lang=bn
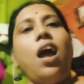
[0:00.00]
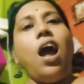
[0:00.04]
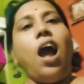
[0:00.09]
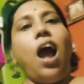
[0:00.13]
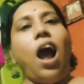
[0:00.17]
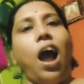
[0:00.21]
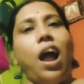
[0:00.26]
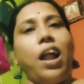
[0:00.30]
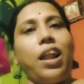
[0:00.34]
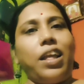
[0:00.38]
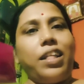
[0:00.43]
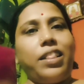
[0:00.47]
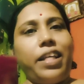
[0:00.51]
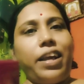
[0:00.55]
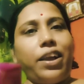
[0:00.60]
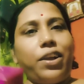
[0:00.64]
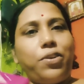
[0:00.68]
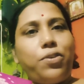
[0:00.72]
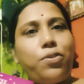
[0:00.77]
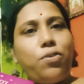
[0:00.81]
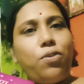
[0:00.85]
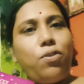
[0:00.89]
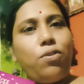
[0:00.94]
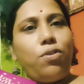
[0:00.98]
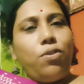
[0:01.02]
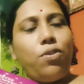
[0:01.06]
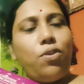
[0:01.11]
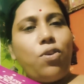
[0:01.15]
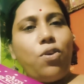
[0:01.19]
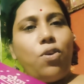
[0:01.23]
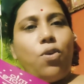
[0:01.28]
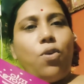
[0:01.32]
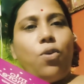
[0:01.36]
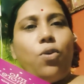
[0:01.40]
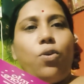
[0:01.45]
আর এই দেখো
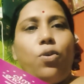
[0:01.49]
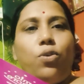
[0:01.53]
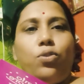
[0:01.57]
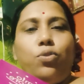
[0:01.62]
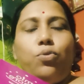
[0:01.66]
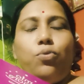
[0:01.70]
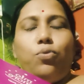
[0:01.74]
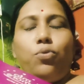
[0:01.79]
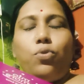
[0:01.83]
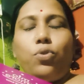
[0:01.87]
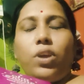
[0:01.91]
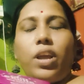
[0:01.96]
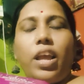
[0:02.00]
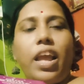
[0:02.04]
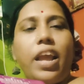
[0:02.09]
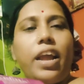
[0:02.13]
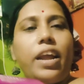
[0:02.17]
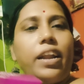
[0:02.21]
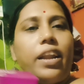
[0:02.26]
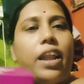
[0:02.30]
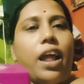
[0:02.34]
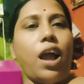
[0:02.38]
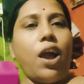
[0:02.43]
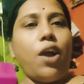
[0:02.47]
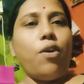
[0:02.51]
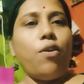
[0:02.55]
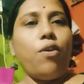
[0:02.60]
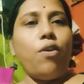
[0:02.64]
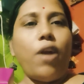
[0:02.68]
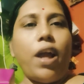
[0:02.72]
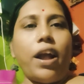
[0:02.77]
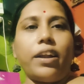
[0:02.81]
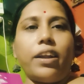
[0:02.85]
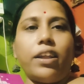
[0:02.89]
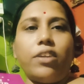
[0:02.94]
দুটো কেক নেওয়া
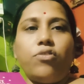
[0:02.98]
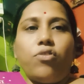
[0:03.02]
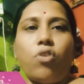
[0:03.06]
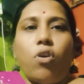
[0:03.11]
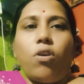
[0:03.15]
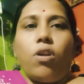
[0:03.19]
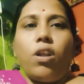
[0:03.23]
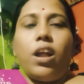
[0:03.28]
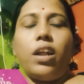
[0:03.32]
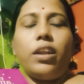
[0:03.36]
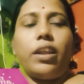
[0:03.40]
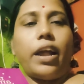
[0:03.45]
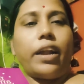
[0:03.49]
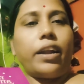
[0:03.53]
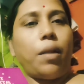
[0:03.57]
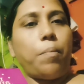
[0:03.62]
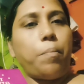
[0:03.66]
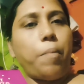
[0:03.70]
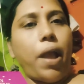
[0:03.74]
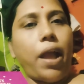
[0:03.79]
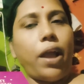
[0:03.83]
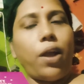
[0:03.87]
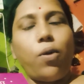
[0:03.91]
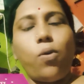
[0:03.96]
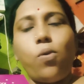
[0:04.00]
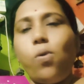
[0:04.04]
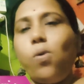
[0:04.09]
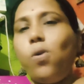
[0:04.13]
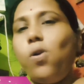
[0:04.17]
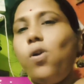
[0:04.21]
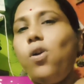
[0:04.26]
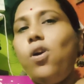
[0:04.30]
হলো একটা চকলেট একটা ম্যাঙ্গো